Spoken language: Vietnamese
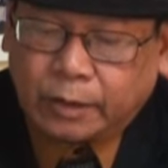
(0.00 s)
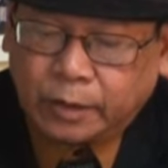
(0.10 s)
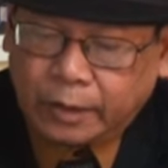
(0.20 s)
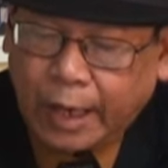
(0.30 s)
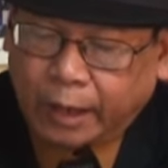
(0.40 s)

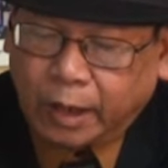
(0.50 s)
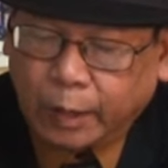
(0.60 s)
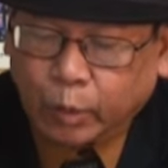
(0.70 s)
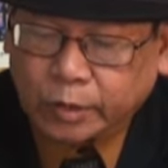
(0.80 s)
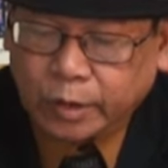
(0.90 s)
sự đề
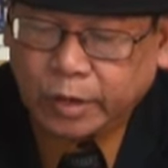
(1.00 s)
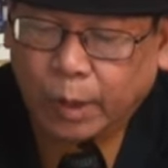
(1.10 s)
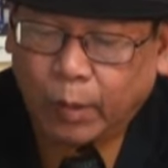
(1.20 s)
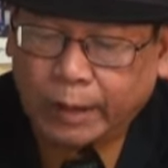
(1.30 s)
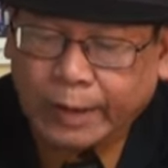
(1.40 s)
cử của Thứ
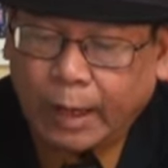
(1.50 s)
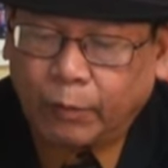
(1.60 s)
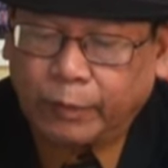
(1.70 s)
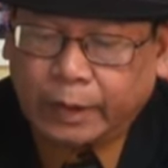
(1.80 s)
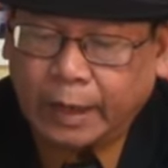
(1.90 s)
trưởng Ngoại
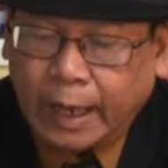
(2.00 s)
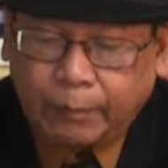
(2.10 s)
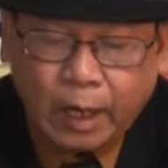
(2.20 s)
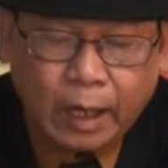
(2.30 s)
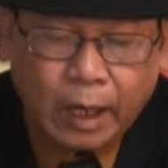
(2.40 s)
giao Việt
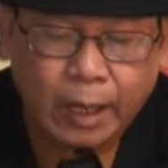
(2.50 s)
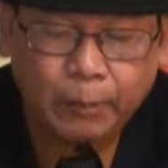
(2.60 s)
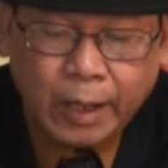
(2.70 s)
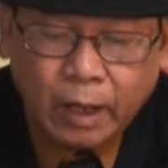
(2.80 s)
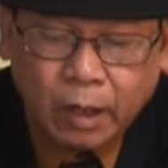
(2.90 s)
Nam là
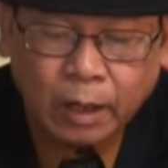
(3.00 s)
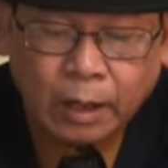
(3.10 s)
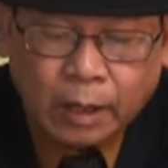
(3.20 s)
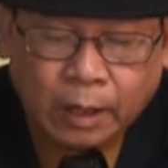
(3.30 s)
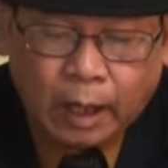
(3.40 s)
Lê Minh Lương
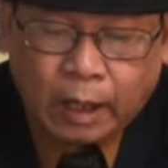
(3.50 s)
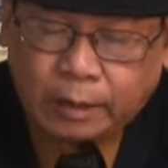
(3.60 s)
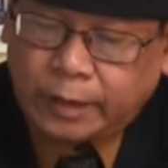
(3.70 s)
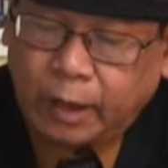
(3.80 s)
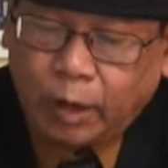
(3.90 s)

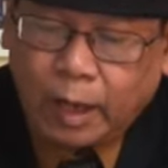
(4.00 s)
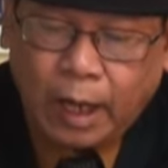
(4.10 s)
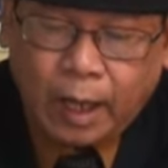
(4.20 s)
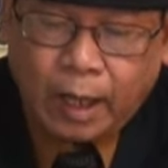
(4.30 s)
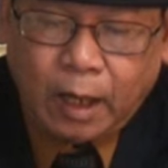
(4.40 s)
à, xin lỗi
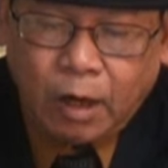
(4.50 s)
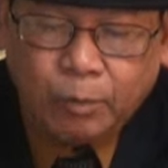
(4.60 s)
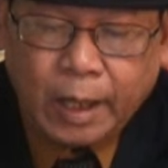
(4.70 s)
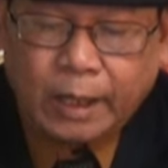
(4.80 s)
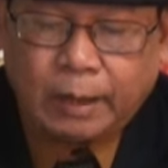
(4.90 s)
Lê
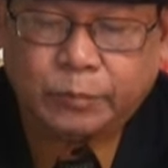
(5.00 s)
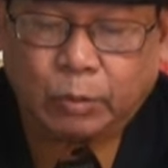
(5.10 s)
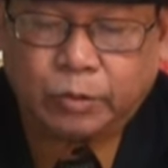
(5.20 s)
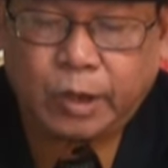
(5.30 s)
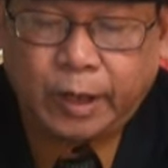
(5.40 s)
Lương Minh Lê là
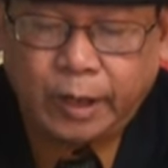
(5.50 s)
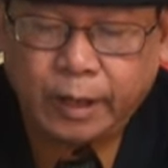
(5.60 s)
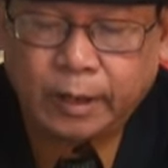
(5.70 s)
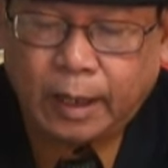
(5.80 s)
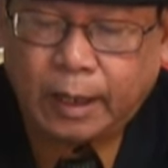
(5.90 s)
Lương tổng thư
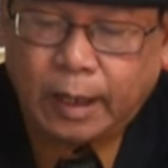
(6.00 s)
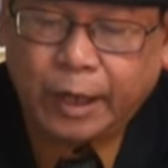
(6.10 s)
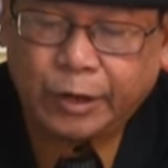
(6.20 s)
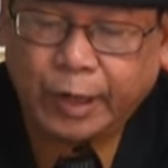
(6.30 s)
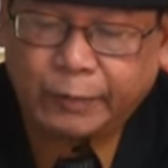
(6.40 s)
ký ừ. à,
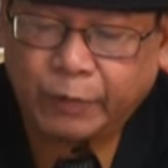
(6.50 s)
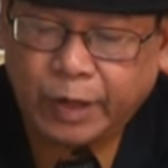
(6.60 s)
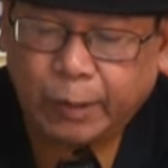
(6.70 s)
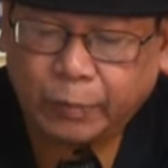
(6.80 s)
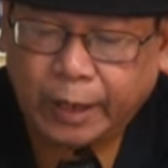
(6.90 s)
a sê an và
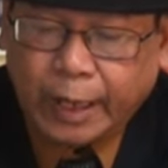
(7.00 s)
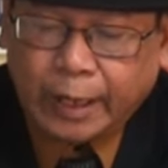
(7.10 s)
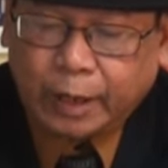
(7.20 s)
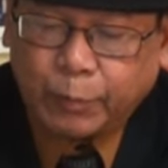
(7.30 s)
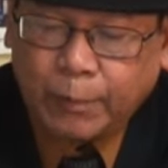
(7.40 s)
nhiệm kỳ
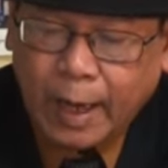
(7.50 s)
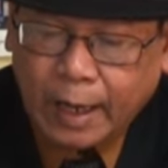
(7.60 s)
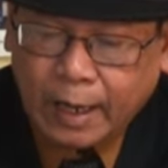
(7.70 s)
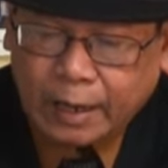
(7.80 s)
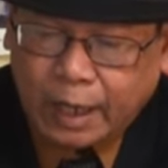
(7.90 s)
hai nghìn không trăm mười
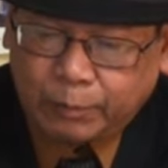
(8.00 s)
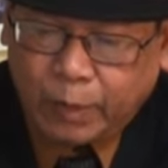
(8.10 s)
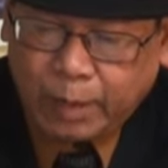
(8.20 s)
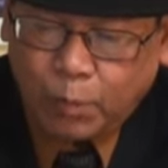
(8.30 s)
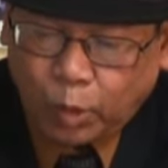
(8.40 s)
ba đến hai nghìn không
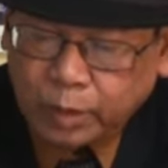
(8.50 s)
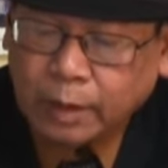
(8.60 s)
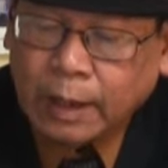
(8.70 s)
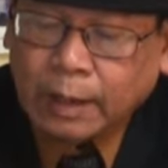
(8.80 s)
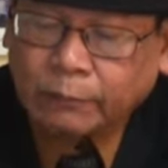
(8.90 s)
trăm mười bốn
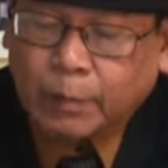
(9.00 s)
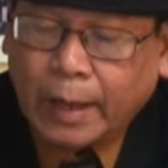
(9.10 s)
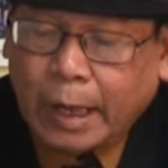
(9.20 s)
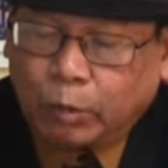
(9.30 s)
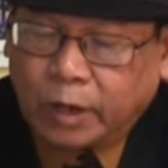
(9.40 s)
và
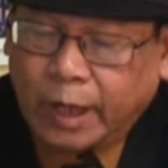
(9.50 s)
bắt đầu từ